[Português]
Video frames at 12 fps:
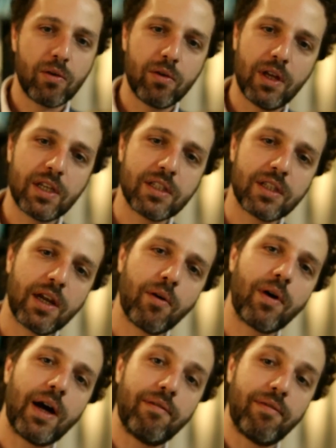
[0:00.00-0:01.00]
que eles
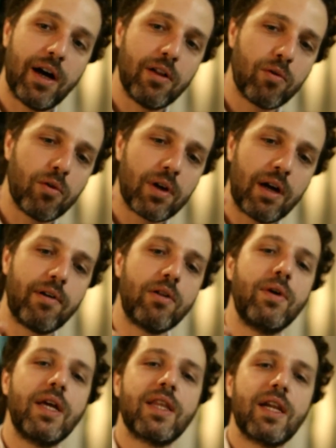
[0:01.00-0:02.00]
entregam o cavalo, quando o
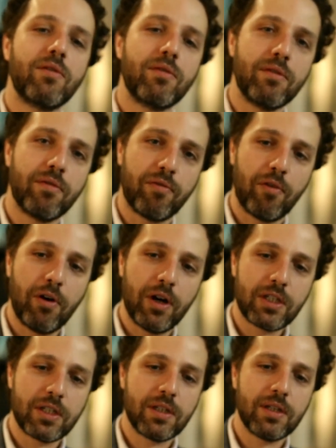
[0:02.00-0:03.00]
cavalo entra no, no
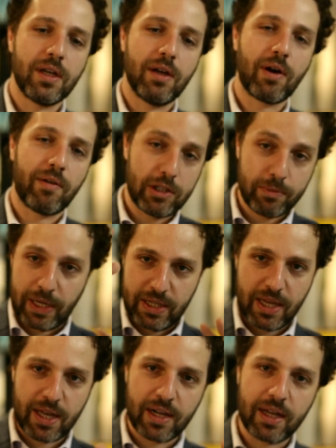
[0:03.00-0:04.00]
forte, é um cavalo de
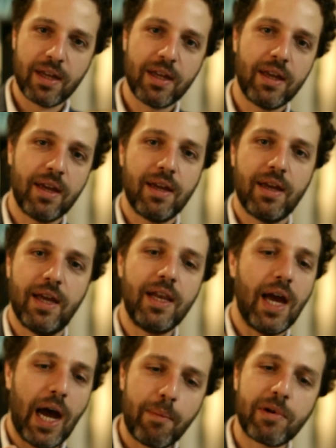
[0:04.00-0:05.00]
madeira, né?
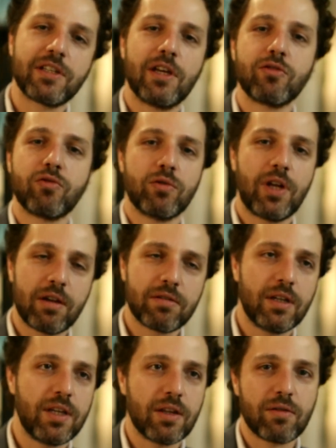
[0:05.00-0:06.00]
Ele abre e sai um soldado
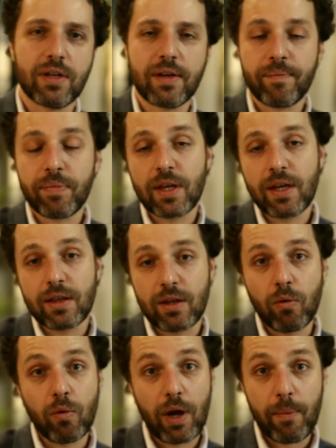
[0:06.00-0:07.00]
já dentro, né?
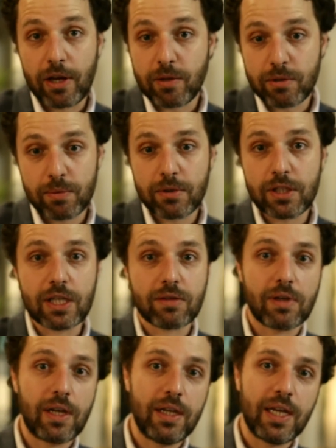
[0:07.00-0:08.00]
Então o remédio é mais ou menos
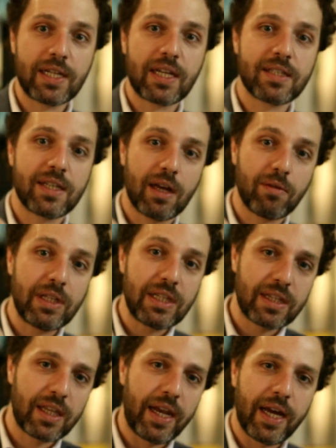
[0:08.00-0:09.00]
isso. Ele liga na célula e
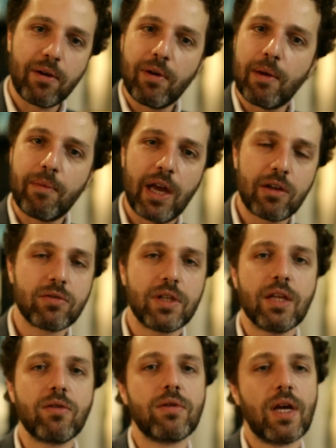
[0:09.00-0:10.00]
entrega um remédio
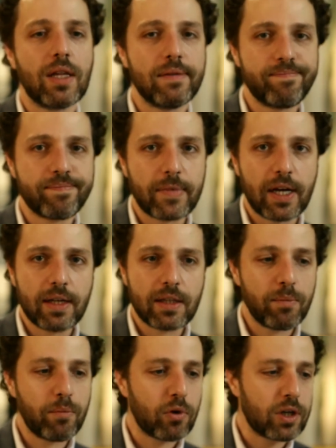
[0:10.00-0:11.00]
dentro dela. Tá?
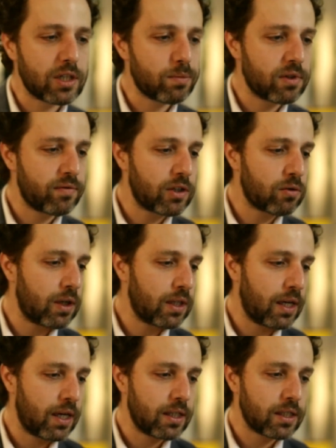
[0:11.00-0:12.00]
Tem pouquíssimos efeitos
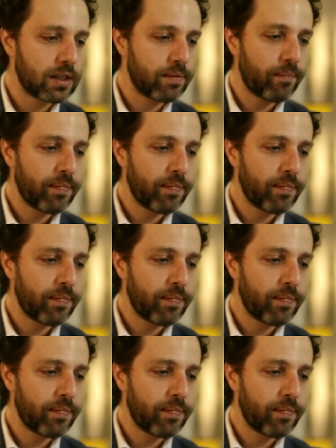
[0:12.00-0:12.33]
colaterais.